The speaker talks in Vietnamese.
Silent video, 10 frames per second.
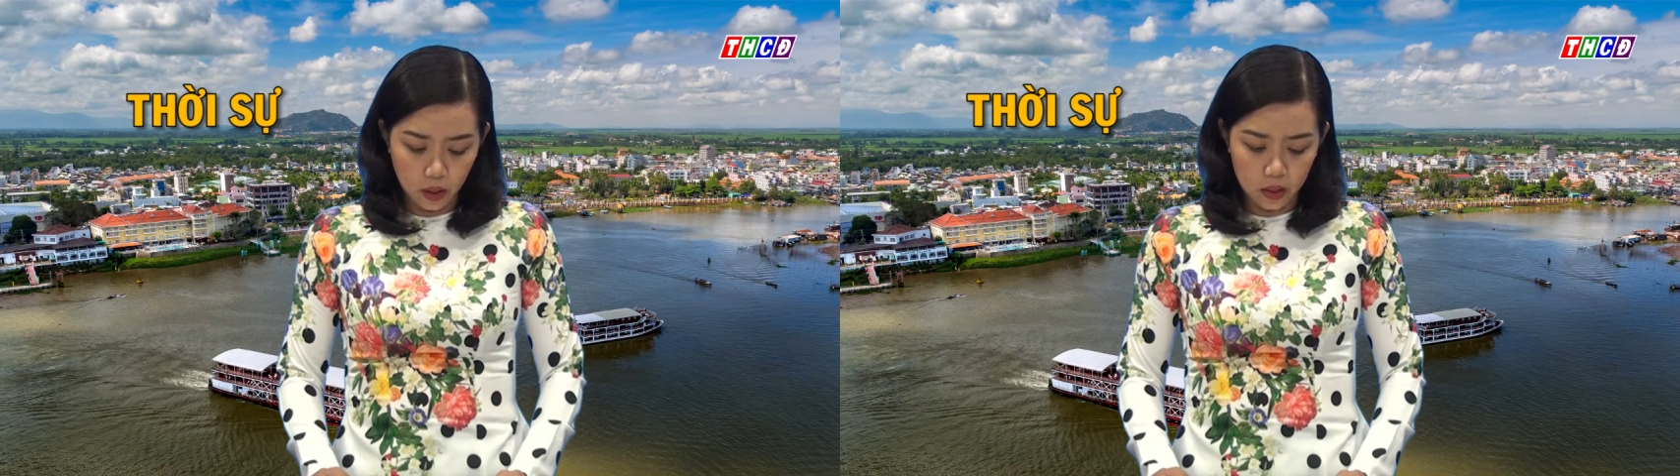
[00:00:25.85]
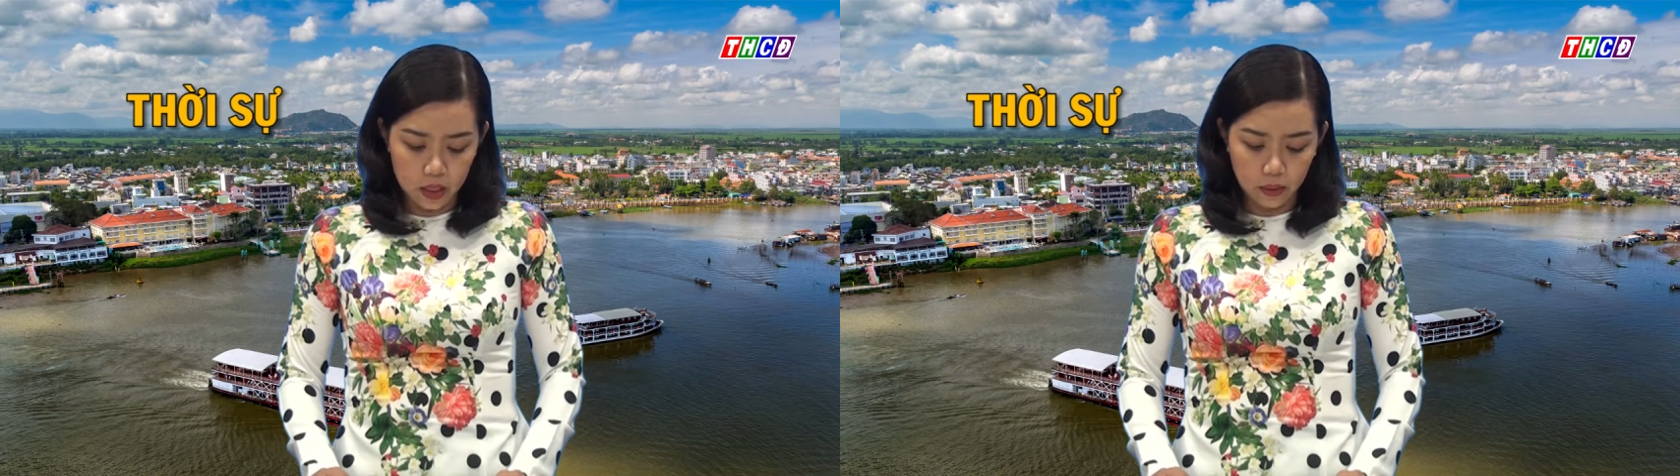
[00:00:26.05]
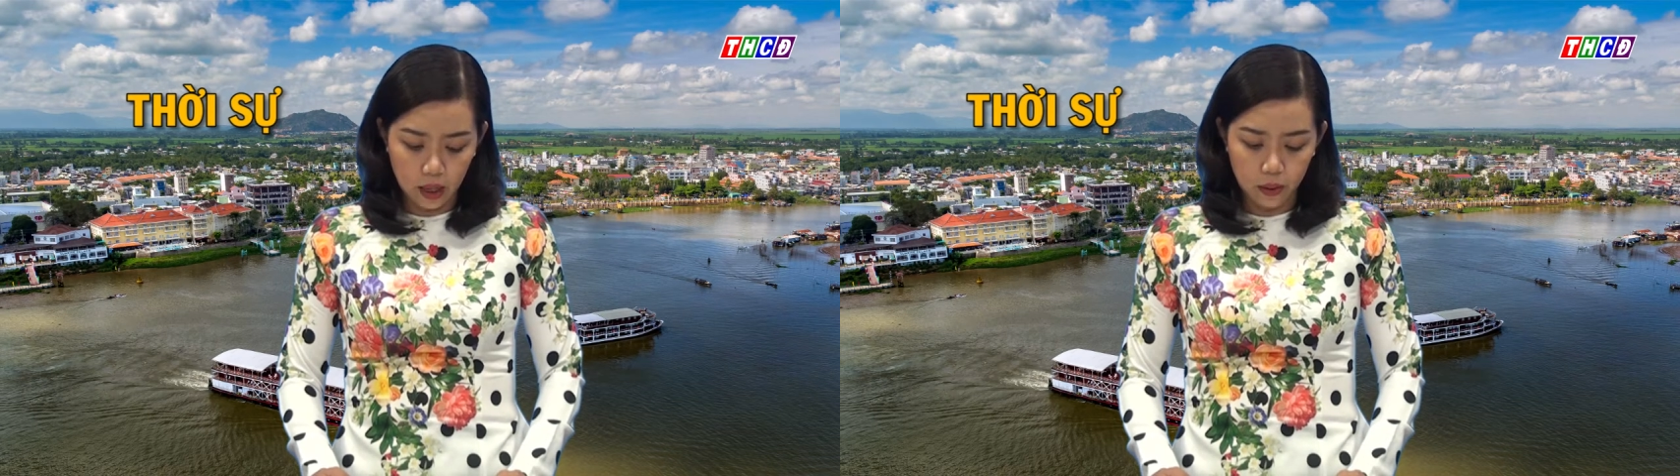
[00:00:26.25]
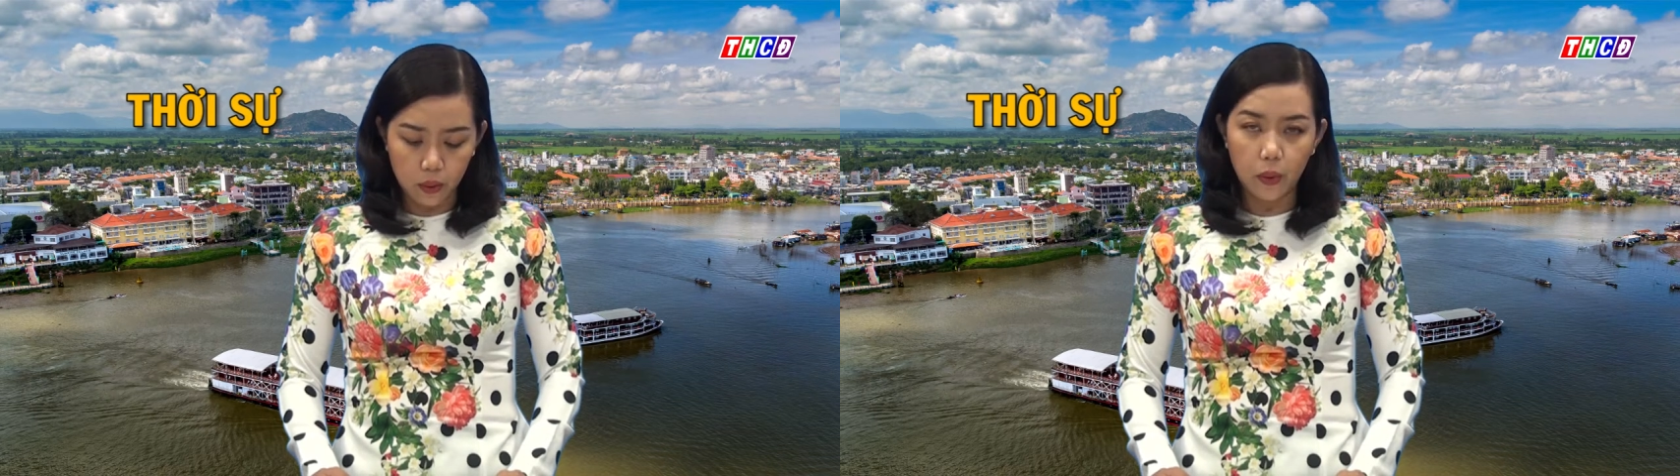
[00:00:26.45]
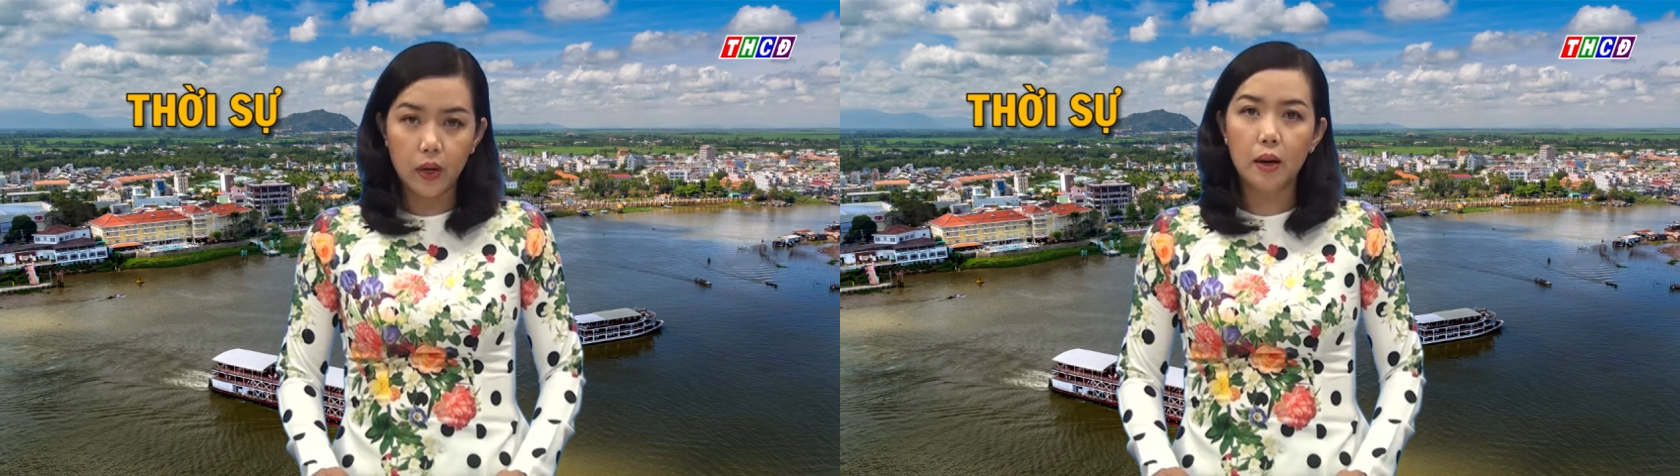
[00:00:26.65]
cho 6 tháng
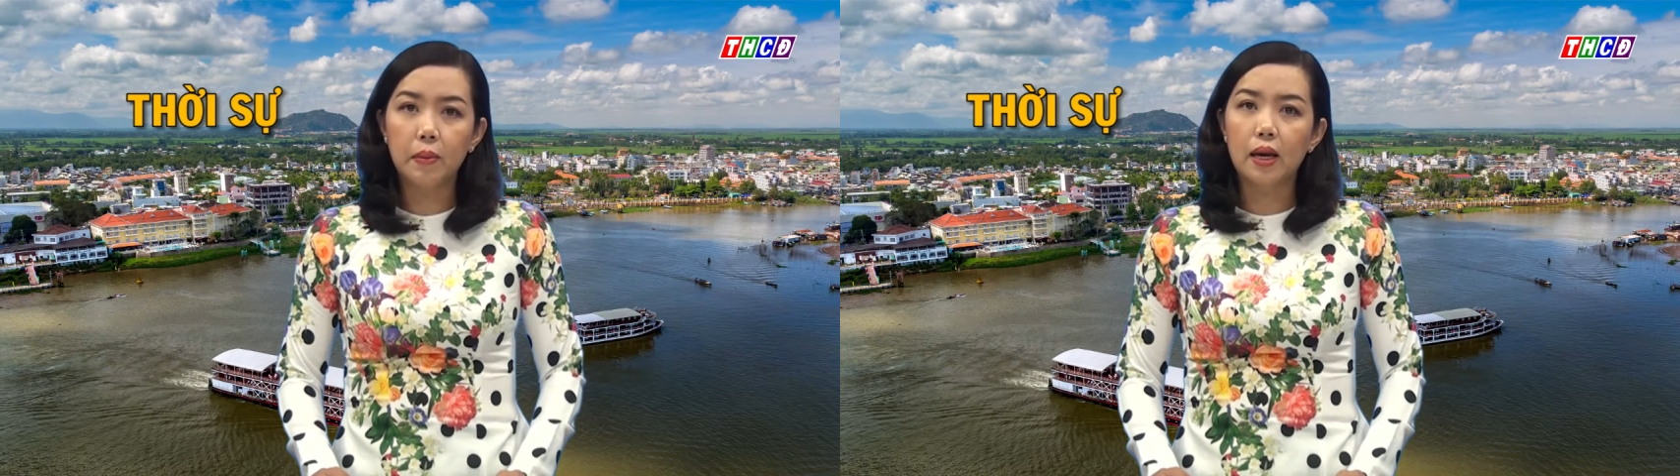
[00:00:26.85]
cuối năm